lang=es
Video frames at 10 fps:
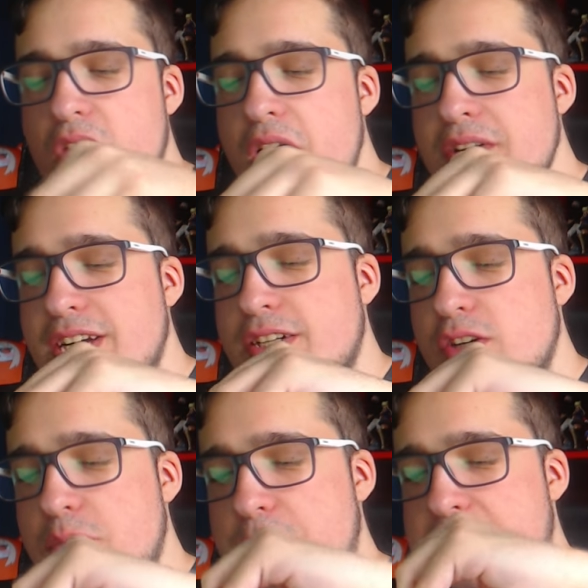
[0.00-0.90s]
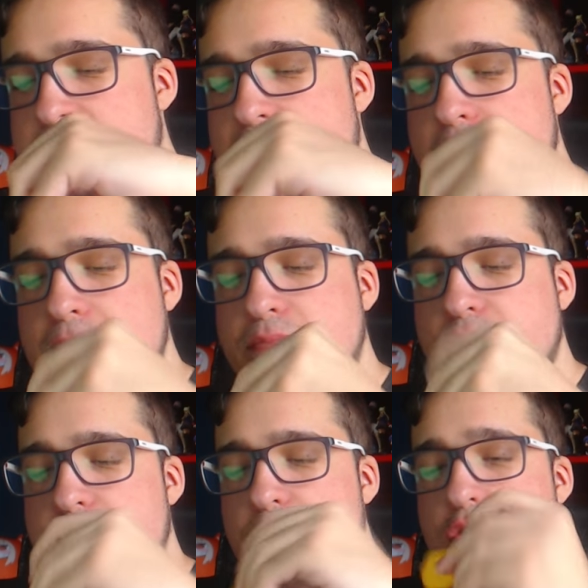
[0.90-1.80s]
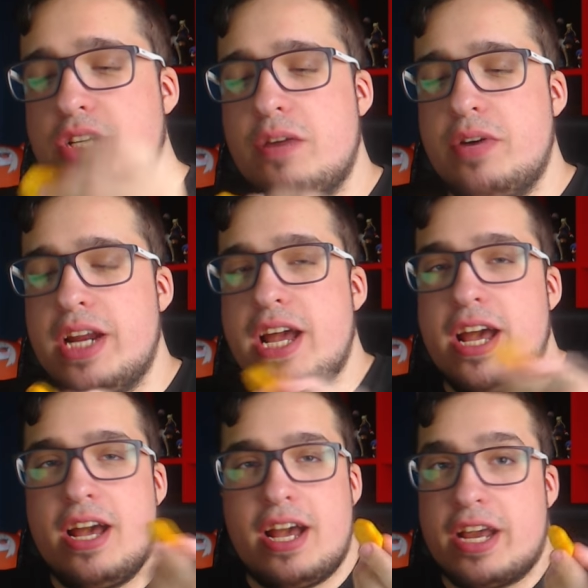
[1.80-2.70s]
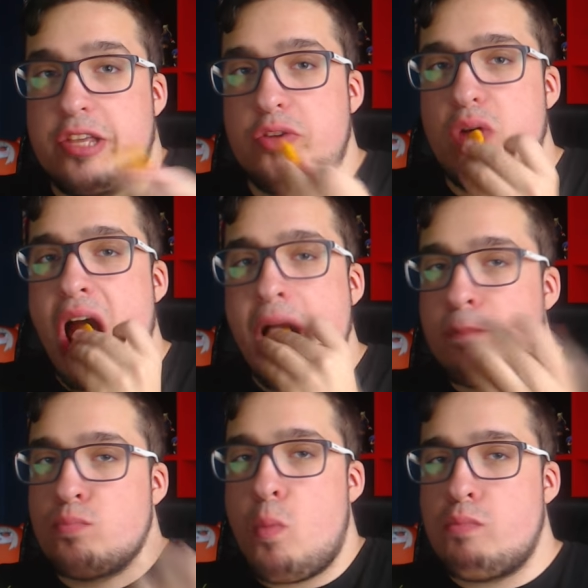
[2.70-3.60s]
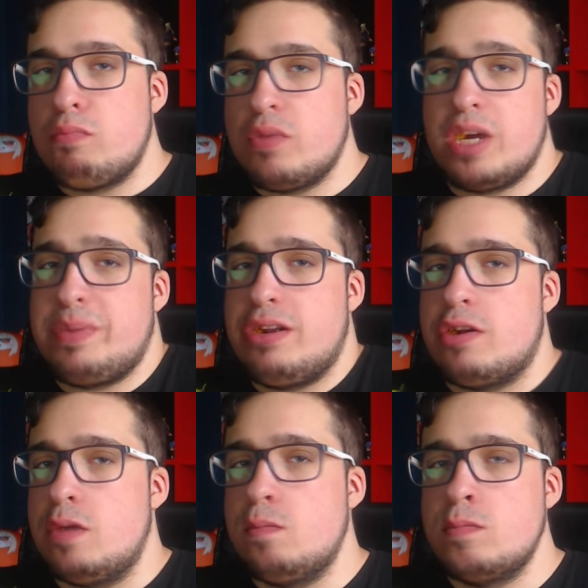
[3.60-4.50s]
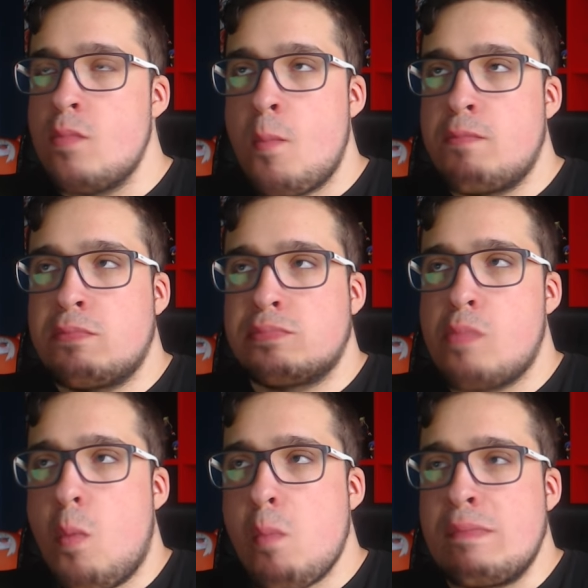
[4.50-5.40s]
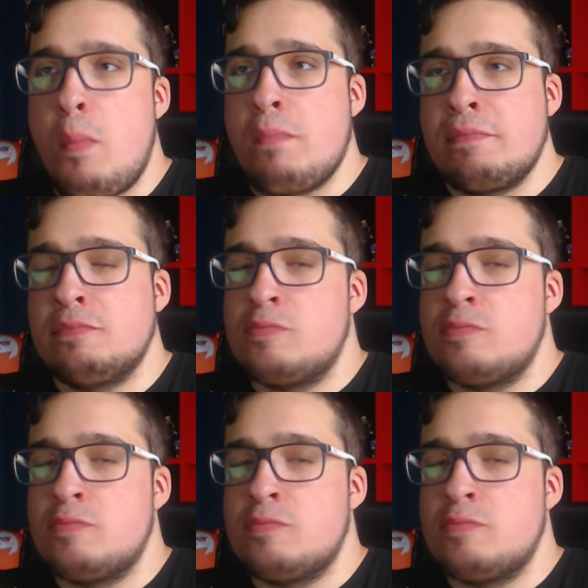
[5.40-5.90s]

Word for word: O sea, son como papas con sabor a, a ketchup. A pizza. Mm.